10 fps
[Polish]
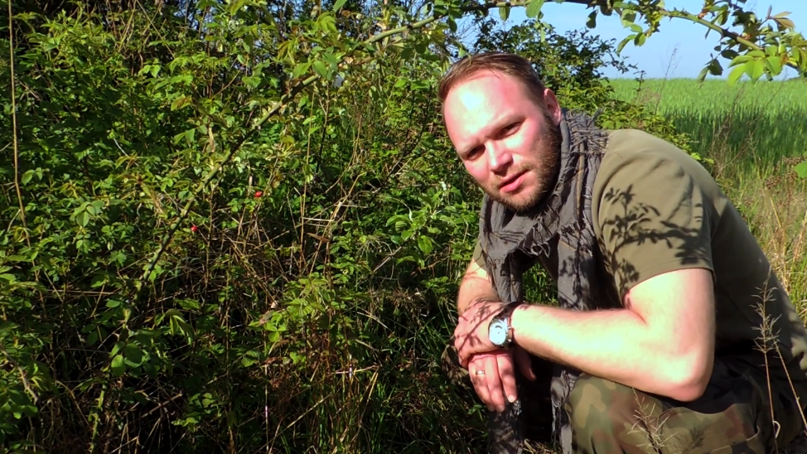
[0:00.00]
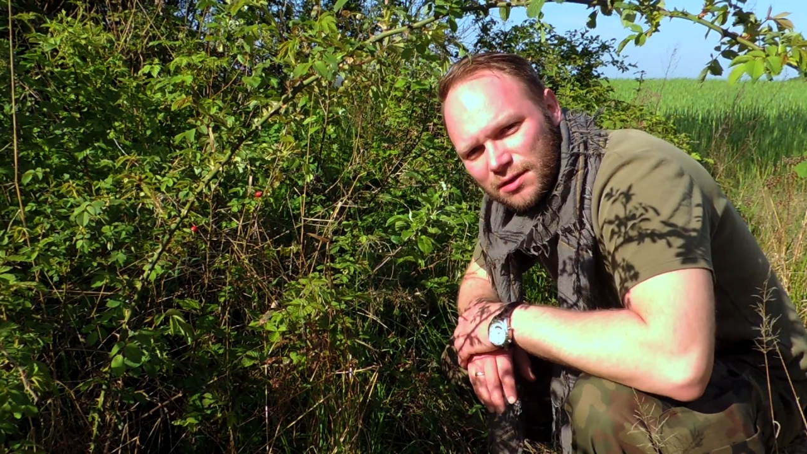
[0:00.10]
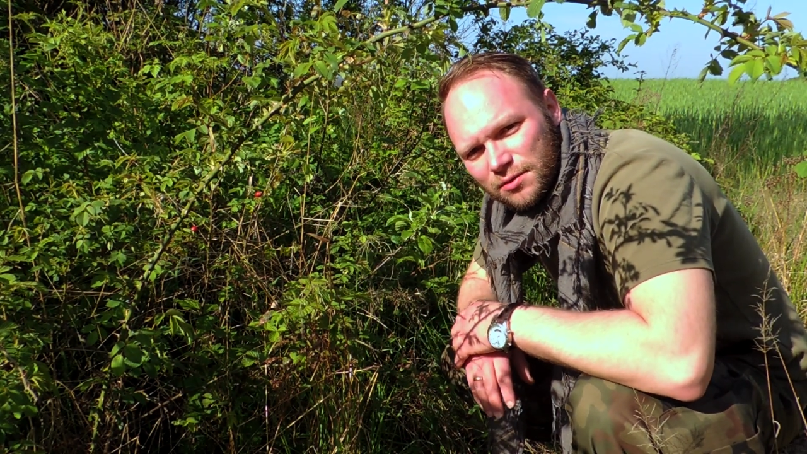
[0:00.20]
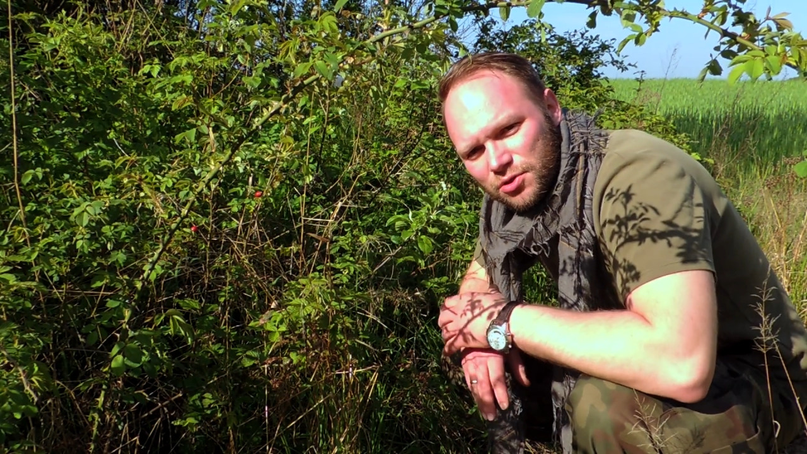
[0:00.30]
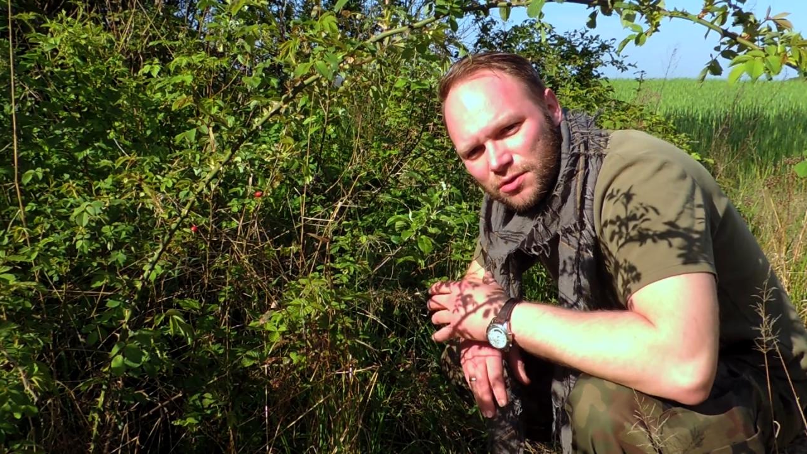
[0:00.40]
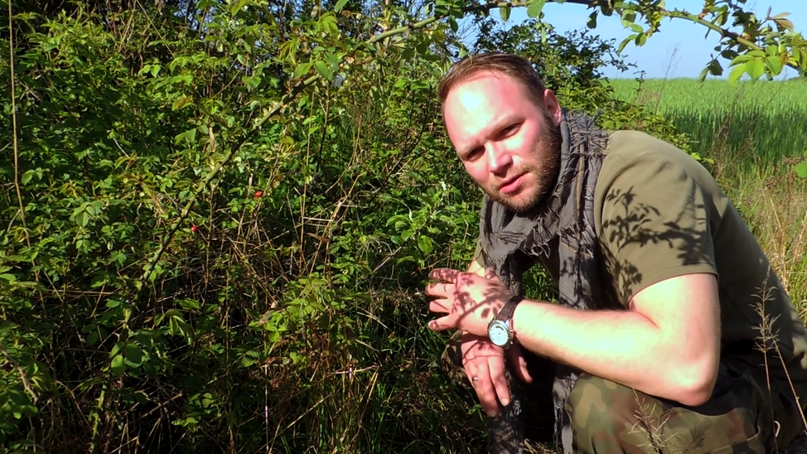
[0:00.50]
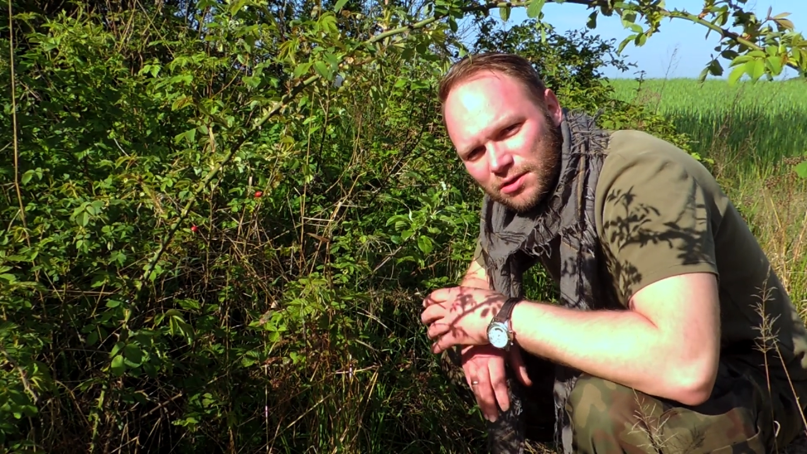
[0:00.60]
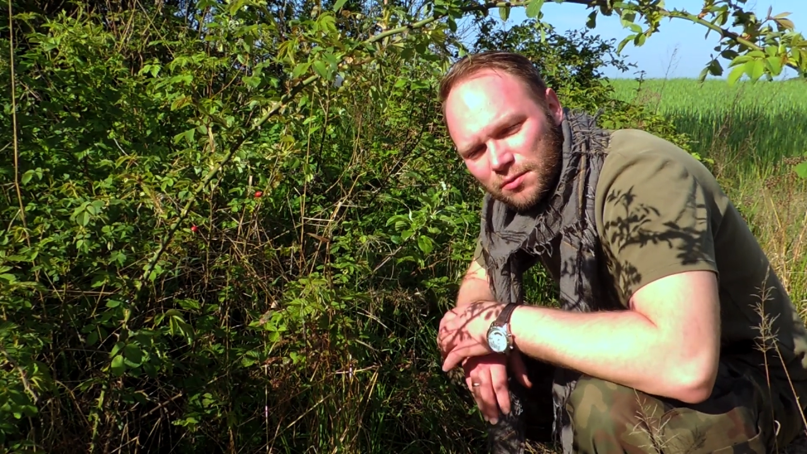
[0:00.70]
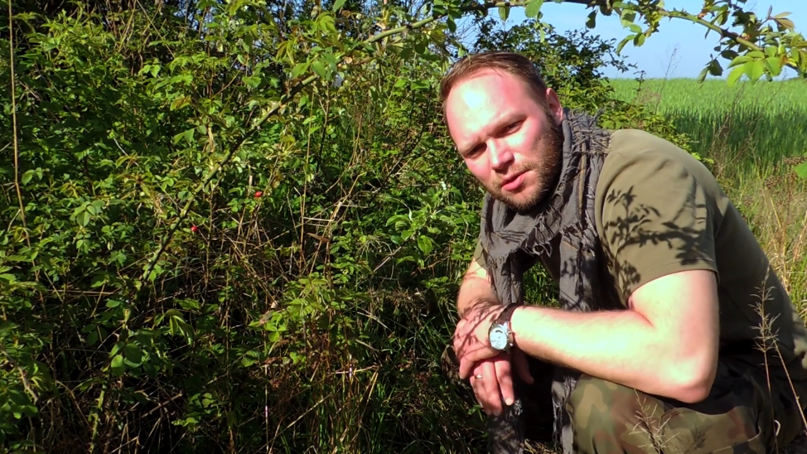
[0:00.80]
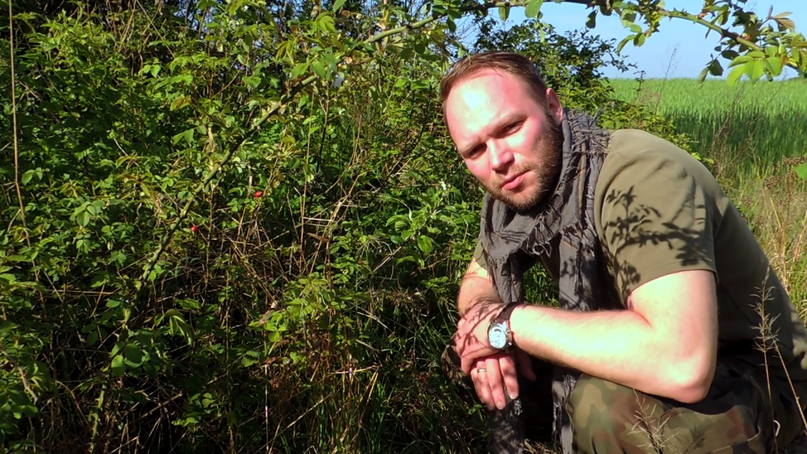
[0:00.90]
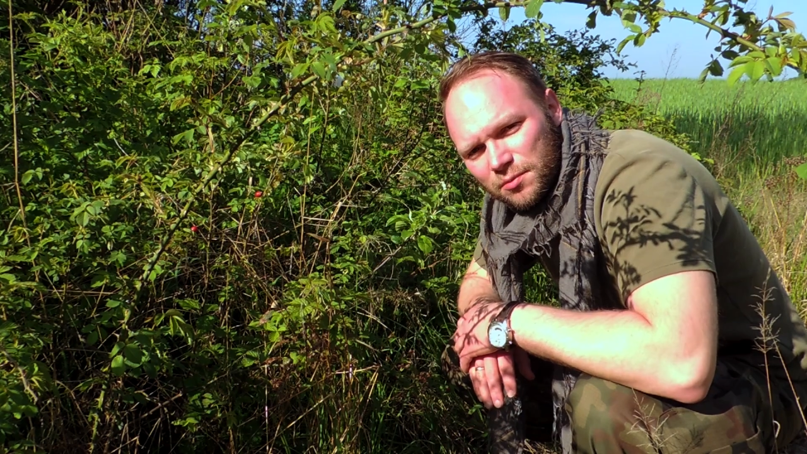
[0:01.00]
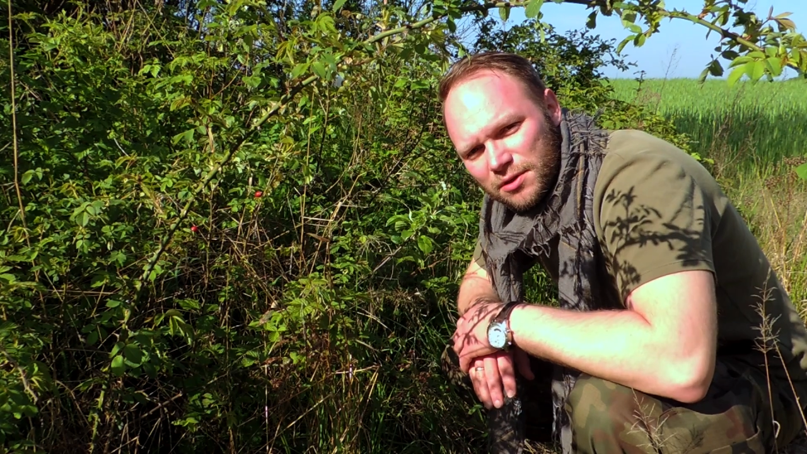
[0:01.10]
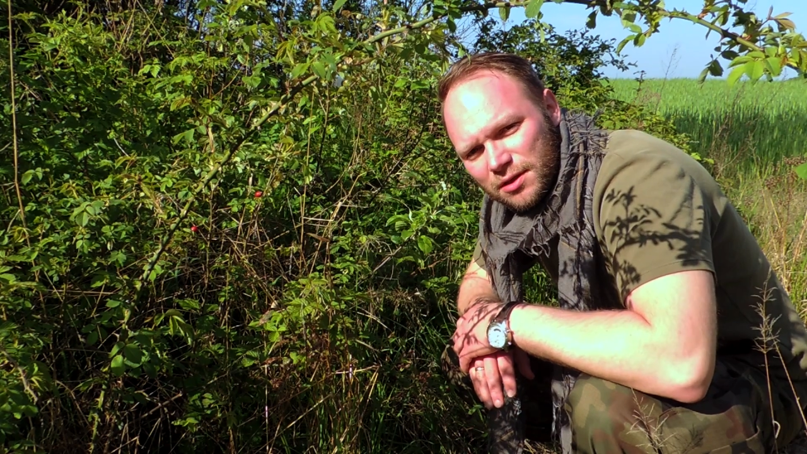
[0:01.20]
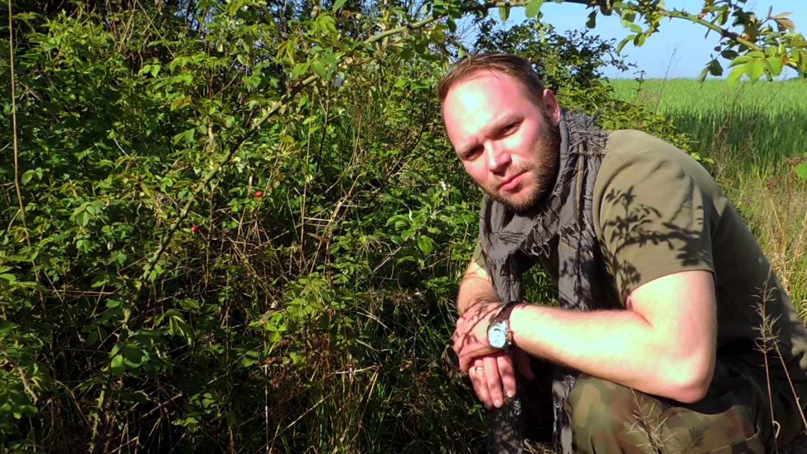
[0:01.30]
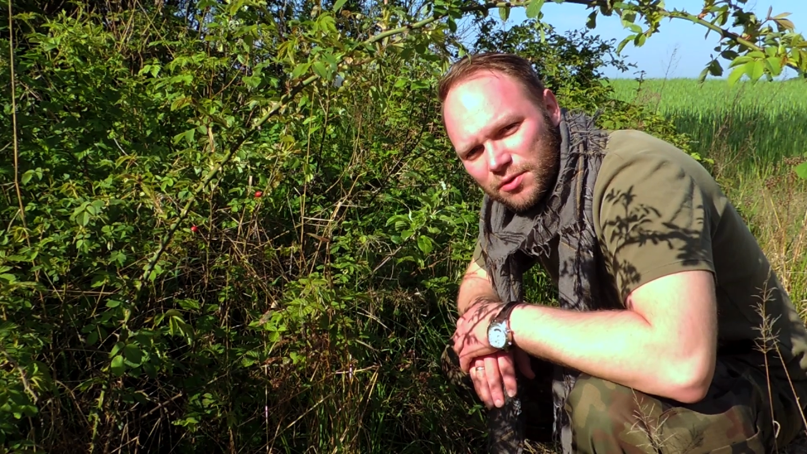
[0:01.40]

sygnał, że to jest dobry moment,